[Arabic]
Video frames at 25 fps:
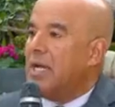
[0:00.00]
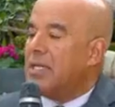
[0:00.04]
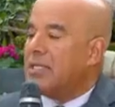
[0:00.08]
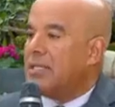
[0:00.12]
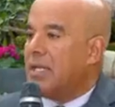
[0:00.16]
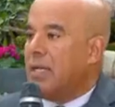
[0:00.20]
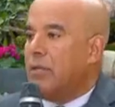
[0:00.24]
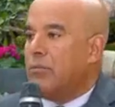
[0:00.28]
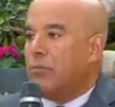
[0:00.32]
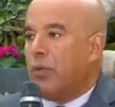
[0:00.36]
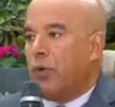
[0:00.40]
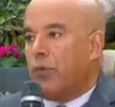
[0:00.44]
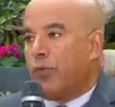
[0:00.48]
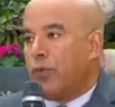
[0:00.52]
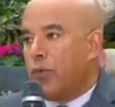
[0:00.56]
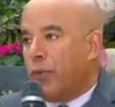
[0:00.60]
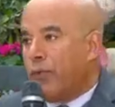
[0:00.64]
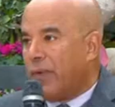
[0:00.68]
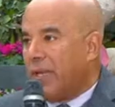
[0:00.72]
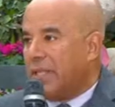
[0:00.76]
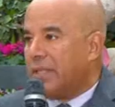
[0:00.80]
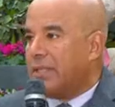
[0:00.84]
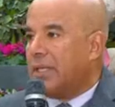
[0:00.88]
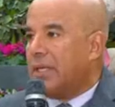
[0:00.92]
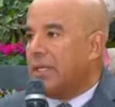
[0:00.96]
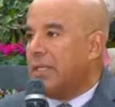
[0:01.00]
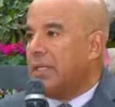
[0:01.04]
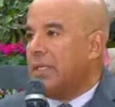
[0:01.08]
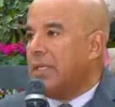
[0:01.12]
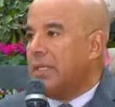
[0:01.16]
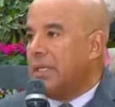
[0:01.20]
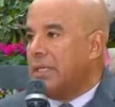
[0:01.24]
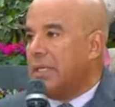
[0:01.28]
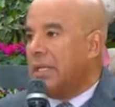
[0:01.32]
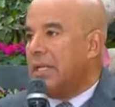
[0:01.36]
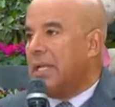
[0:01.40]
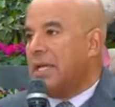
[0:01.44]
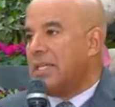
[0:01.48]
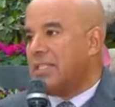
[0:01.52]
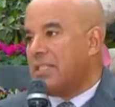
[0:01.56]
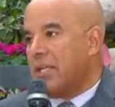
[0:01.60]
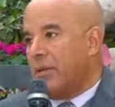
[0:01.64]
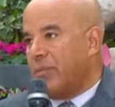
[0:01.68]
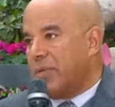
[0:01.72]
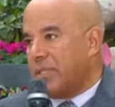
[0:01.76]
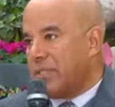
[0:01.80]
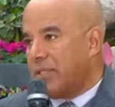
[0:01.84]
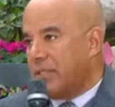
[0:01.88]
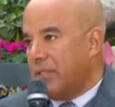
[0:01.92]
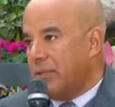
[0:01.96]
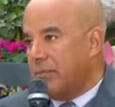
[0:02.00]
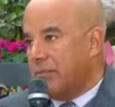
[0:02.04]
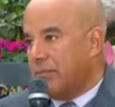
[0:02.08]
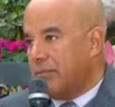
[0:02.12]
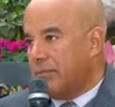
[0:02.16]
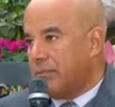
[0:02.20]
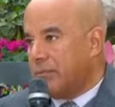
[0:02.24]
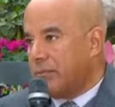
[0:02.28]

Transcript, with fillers: ازرع المهو يفضل ان انا ازرع برسيم